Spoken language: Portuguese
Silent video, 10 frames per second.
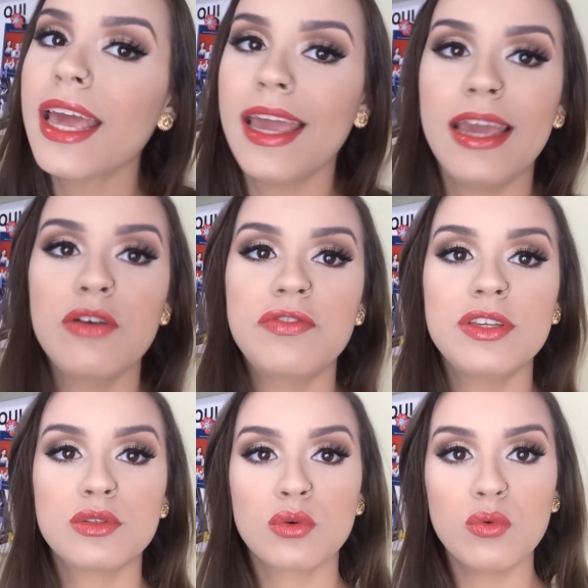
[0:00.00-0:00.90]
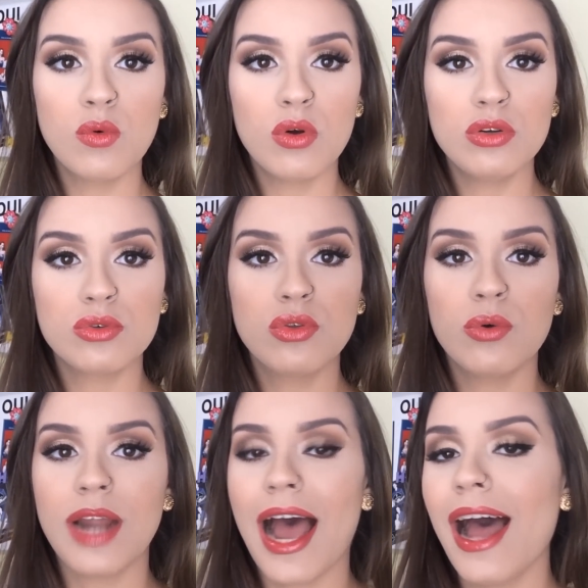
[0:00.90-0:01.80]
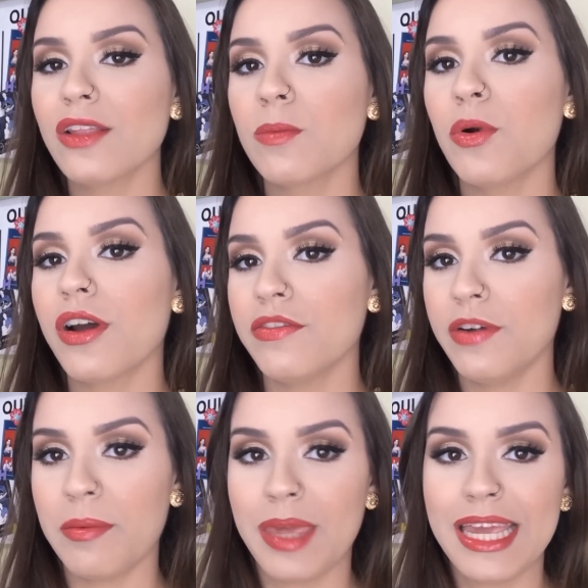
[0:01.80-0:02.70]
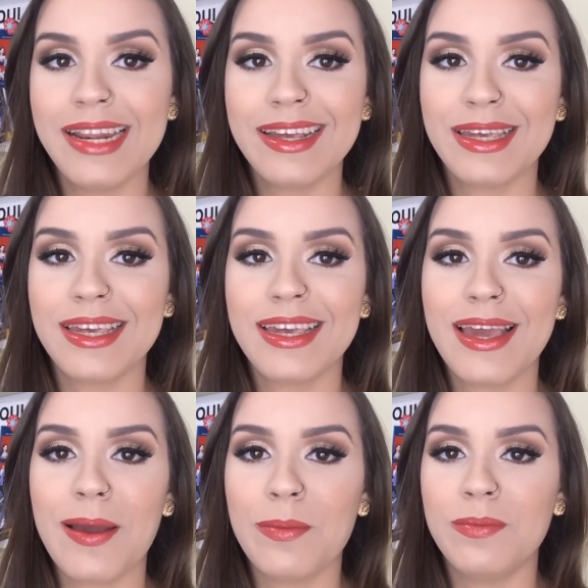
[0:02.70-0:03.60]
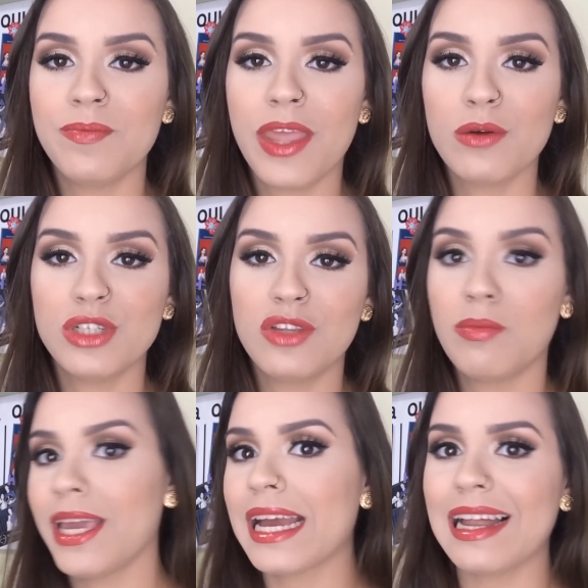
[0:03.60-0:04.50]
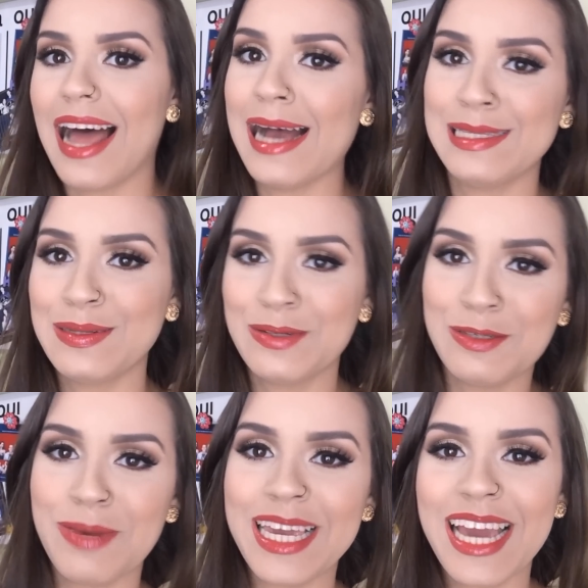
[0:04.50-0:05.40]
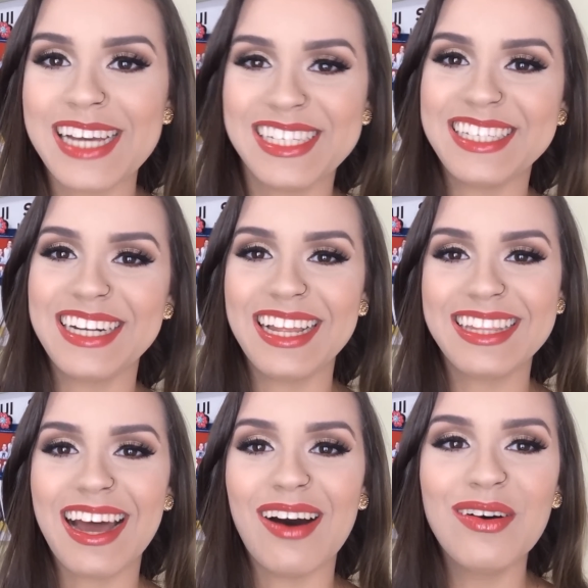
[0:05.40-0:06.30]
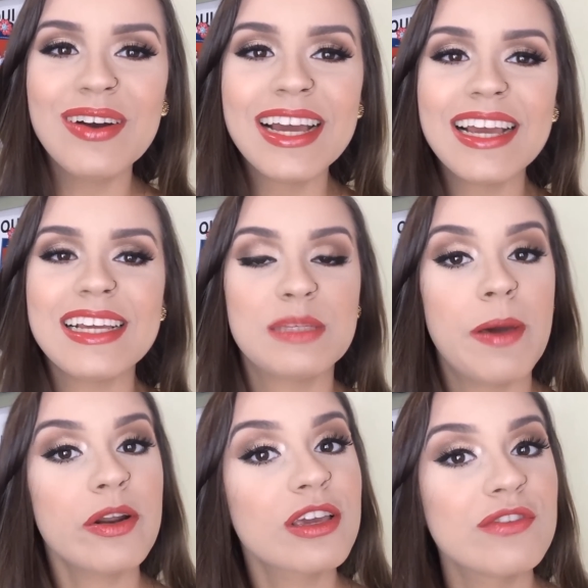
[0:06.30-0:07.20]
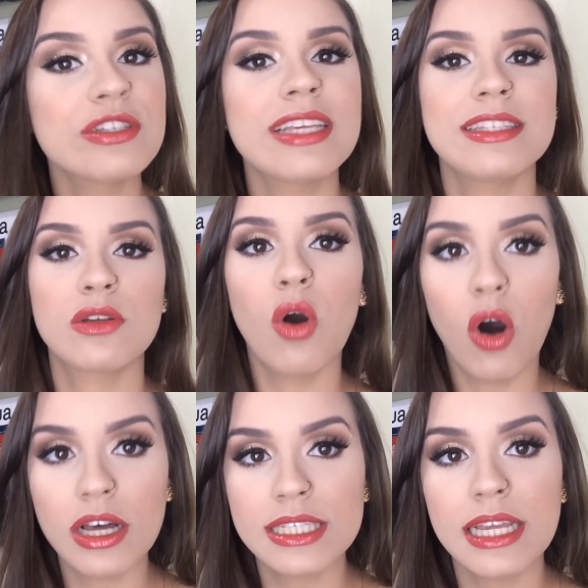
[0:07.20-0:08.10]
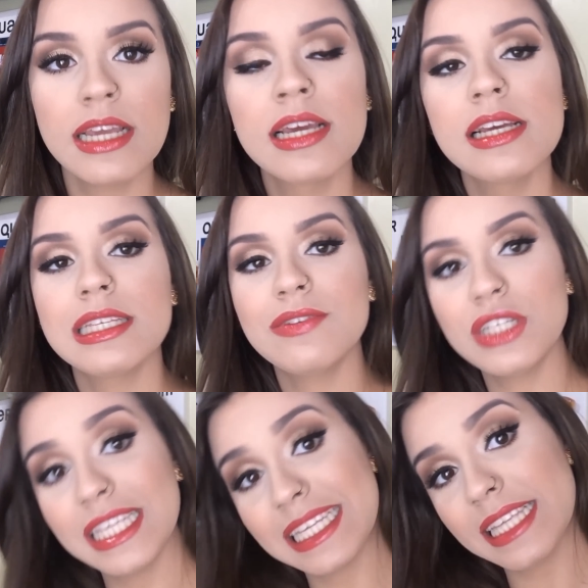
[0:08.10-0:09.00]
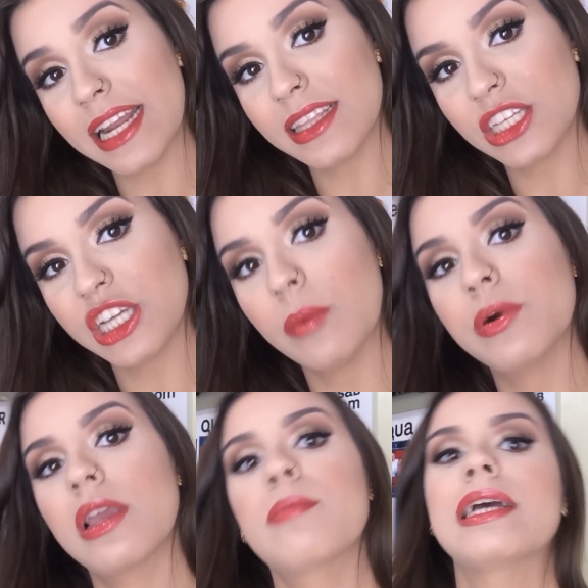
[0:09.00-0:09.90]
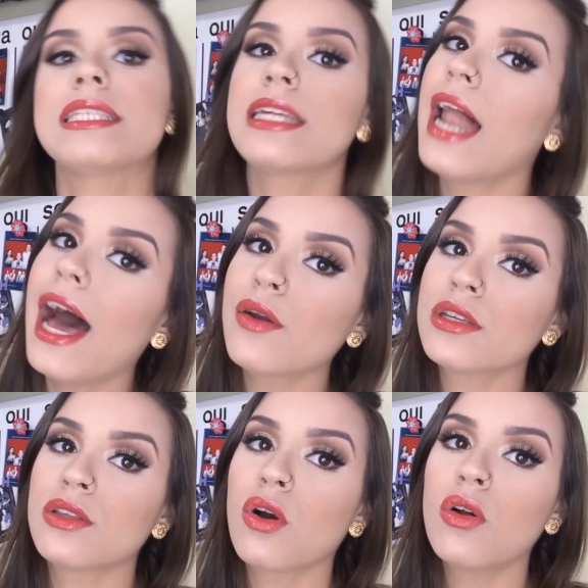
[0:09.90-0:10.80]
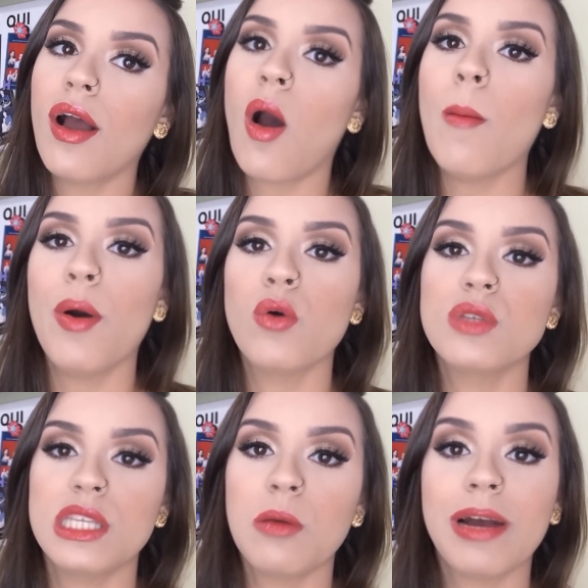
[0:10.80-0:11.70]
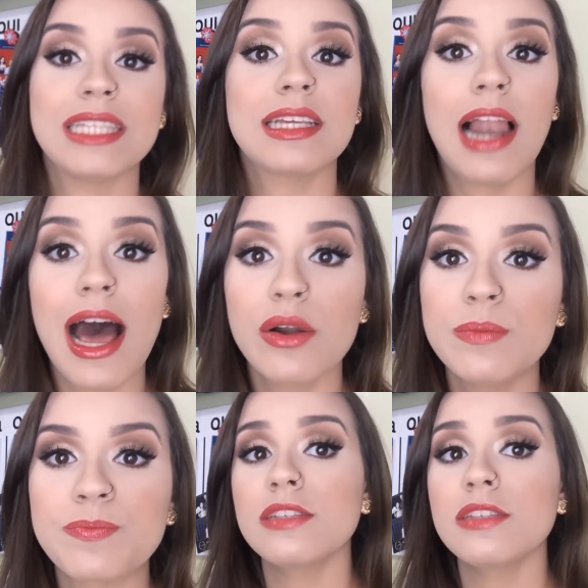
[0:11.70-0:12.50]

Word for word: É, eu fiz com olho dourado, boca vermelha, que é, é o jeito bem clássico de maquiagem de Natal. Espero que vocês gostem. Se vocês quiserem deixar um pouquinho mais claro, é só colocar um marronzinho mais claro.